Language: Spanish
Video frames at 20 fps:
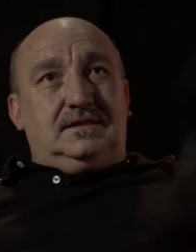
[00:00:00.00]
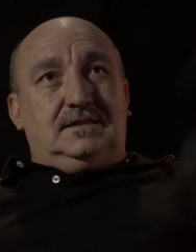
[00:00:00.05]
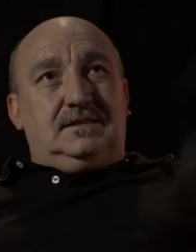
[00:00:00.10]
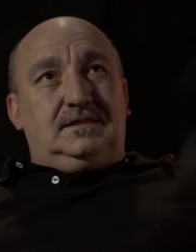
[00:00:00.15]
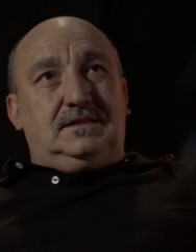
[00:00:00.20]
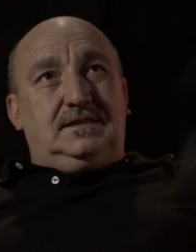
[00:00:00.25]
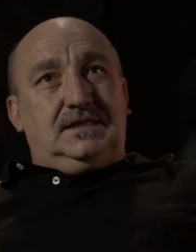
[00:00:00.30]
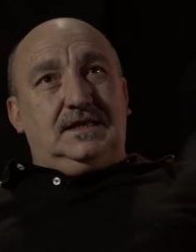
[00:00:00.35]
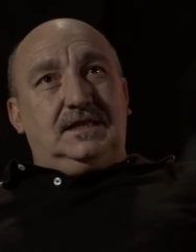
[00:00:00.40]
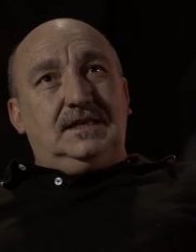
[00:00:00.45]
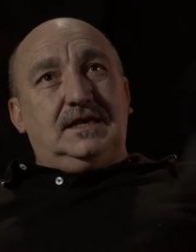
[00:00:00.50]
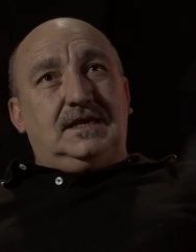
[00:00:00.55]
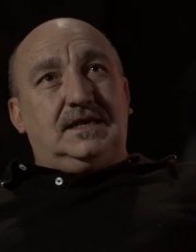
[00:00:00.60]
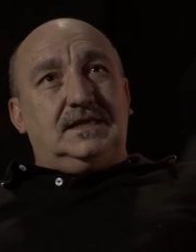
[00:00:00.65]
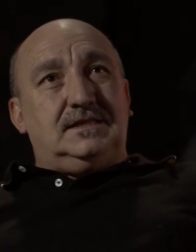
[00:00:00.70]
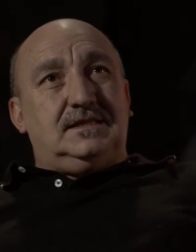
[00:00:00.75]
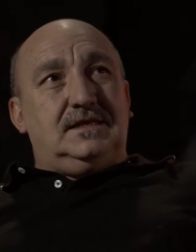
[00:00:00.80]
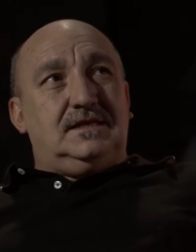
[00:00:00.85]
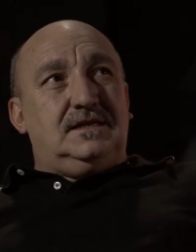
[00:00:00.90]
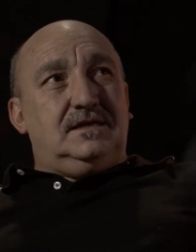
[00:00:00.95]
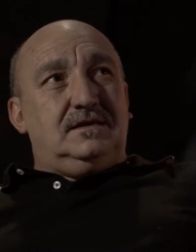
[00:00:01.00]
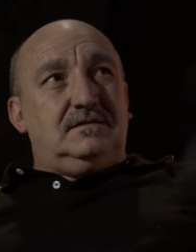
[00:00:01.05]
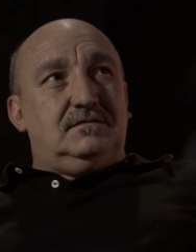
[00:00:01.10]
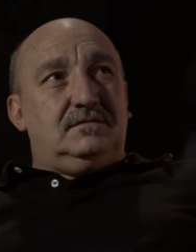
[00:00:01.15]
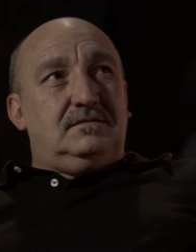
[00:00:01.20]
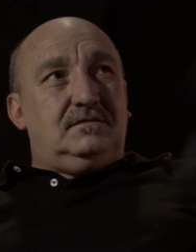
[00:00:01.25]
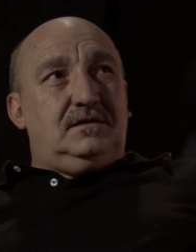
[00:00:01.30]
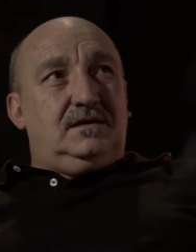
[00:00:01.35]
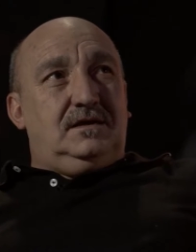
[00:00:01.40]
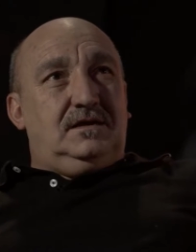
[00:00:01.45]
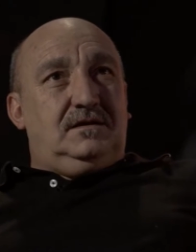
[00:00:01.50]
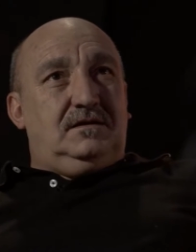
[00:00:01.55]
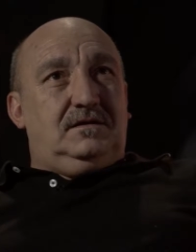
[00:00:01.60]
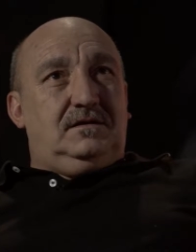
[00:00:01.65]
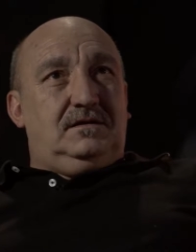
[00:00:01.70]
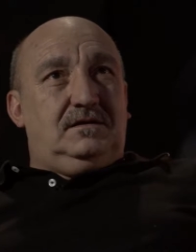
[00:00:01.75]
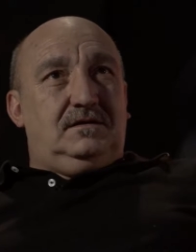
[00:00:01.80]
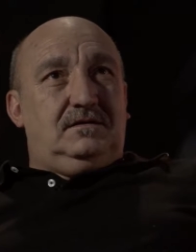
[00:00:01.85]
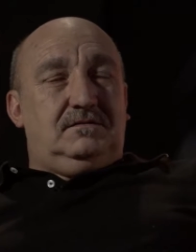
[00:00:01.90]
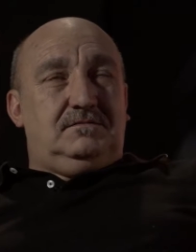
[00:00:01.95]
tiene que
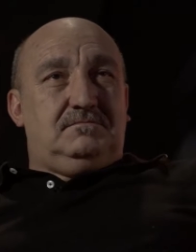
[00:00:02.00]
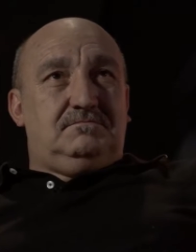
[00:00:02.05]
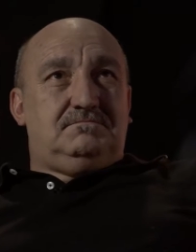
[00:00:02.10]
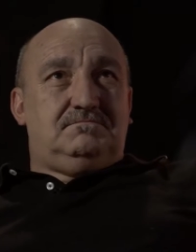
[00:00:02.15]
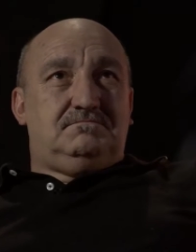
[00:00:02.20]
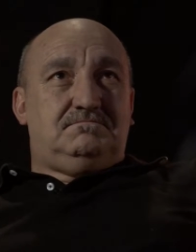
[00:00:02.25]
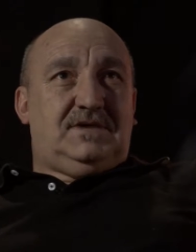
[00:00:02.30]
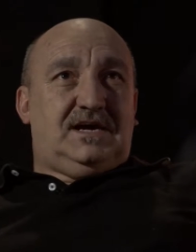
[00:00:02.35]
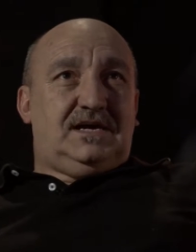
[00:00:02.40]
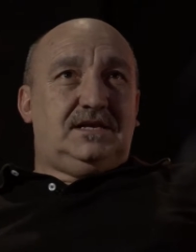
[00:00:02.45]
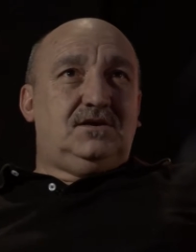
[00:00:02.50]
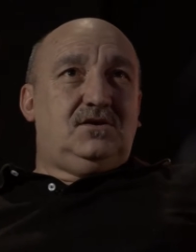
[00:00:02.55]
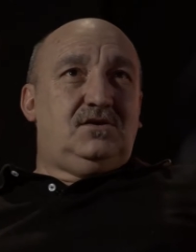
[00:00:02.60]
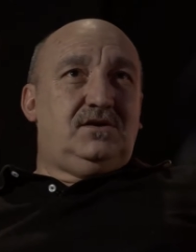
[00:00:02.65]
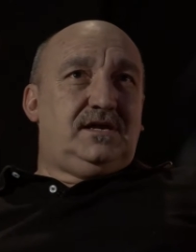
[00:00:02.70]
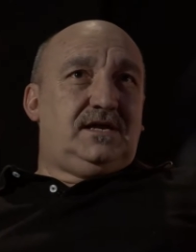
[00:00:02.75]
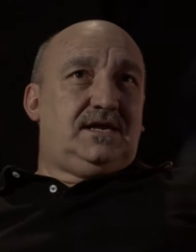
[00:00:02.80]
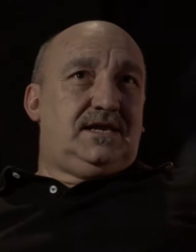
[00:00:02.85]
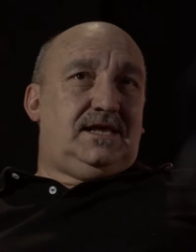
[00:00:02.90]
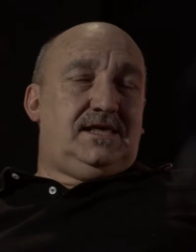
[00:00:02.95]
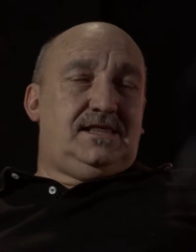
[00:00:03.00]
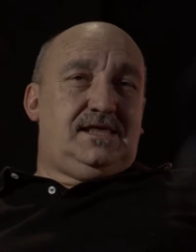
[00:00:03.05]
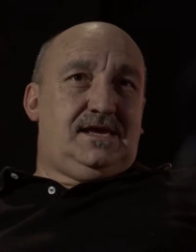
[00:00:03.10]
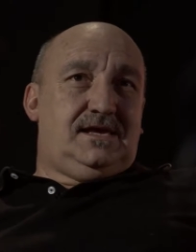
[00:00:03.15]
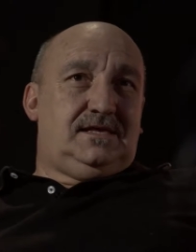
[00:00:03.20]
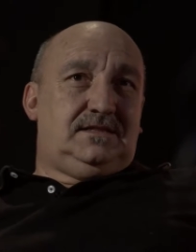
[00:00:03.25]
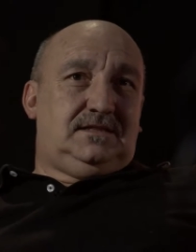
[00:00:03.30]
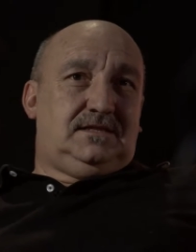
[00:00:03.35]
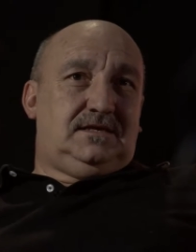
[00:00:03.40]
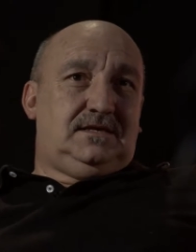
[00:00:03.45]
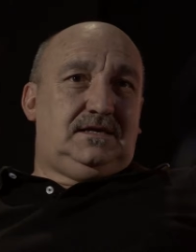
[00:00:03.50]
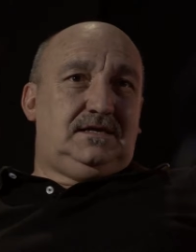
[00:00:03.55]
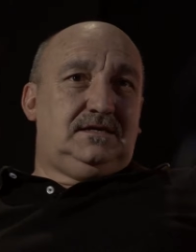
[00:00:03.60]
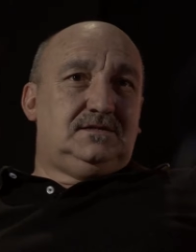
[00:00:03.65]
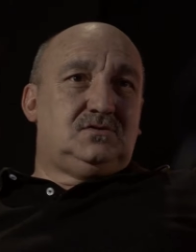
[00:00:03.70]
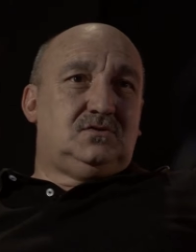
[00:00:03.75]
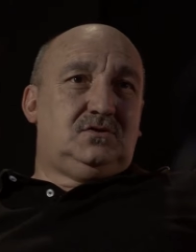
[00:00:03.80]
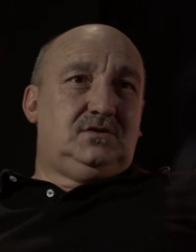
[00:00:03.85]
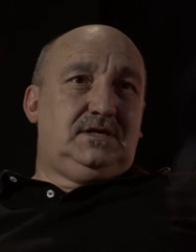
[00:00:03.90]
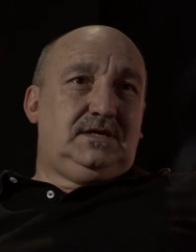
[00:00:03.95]
tener varios ingredientes y
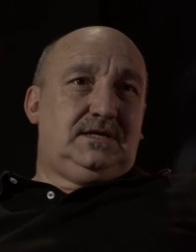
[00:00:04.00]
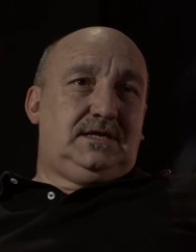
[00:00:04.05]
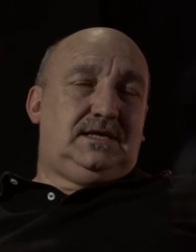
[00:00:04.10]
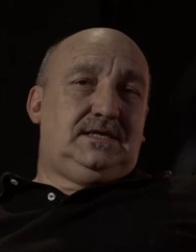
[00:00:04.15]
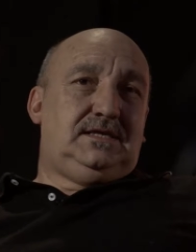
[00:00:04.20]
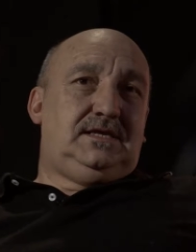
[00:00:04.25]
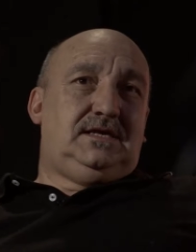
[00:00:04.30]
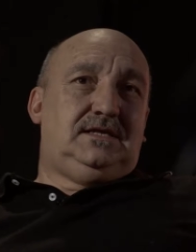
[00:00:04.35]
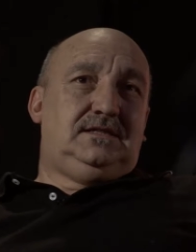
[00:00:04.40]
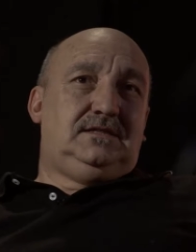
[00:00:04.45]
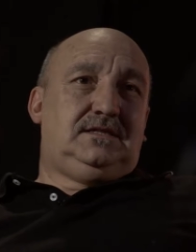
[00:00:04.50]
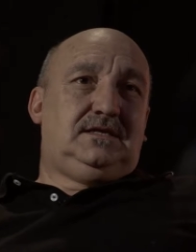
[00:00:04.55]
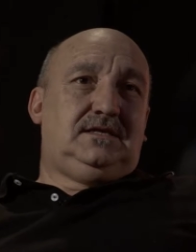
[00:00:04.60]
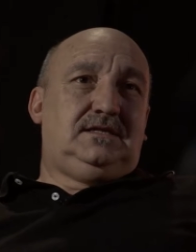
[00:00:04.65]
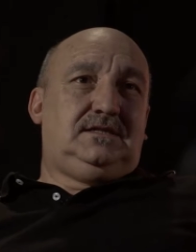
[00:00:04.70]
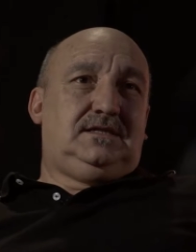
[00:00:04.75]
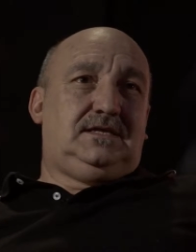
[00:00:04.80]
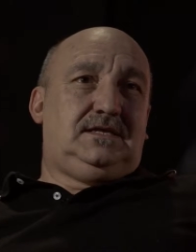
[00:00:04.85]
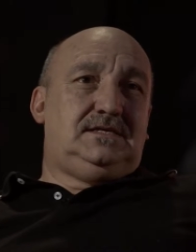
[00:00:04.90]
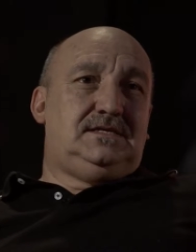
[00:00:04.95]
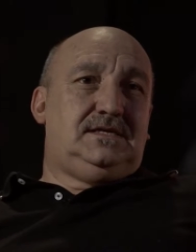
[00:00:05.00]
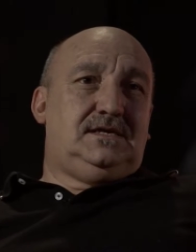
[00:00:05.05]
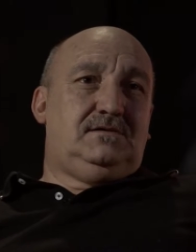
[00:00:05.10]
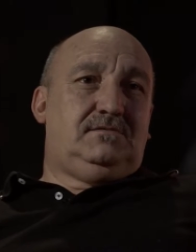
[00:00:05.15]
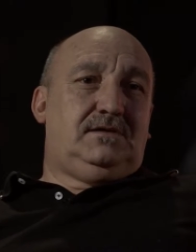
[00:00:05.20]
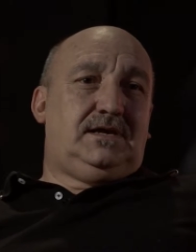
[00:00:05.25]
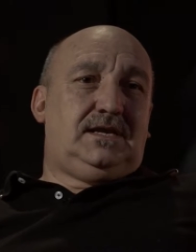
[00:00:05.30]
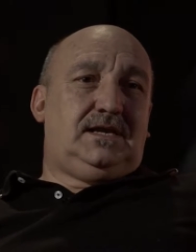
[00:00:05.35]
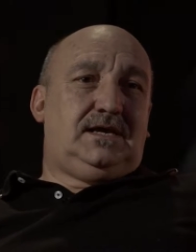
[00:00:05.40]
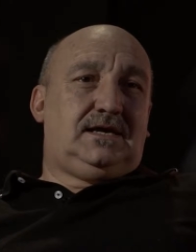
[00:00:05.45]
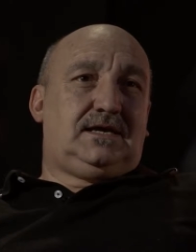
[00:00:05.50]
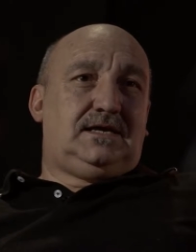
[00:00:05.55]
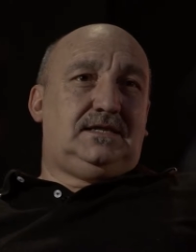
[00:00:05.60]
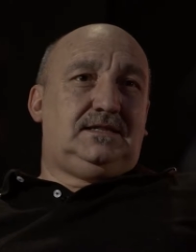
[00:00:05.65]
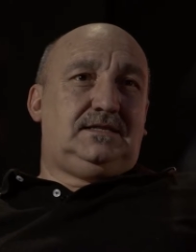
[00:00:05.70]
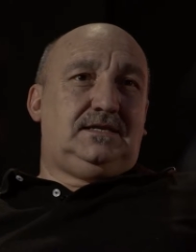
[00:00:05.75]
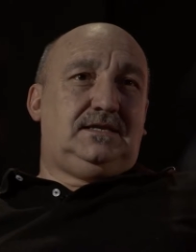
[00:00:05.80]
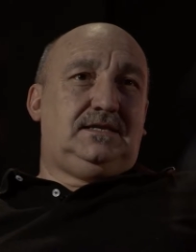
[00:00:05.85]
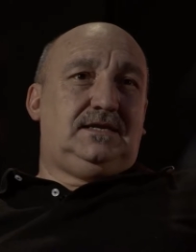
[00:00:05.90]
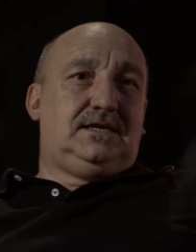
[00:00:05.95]
esos ingredientes te llevan a que
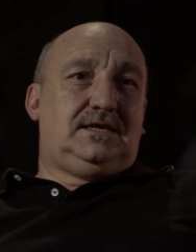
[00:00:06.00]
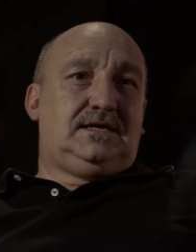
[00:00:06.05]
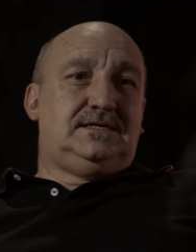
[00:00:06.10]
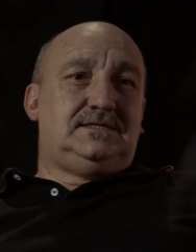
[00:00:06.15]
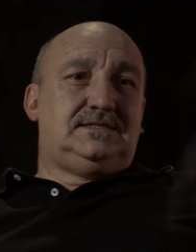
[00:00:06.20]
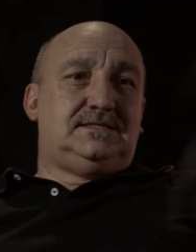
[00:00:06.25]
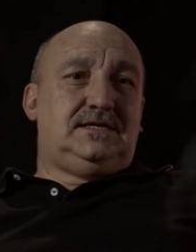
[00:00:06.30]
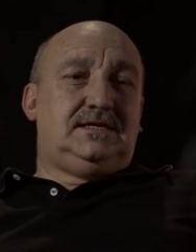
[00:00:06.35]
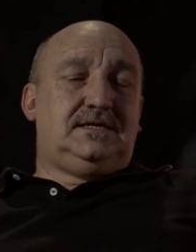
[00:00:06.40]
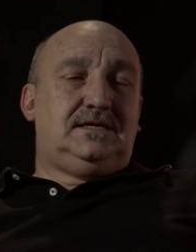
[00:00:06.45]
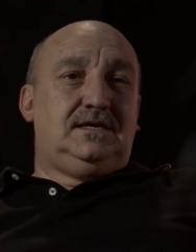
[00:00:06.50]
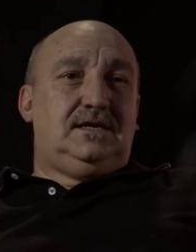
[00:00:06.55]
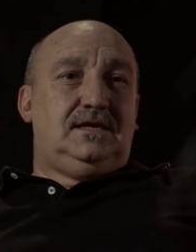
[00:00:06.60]
tiene que ser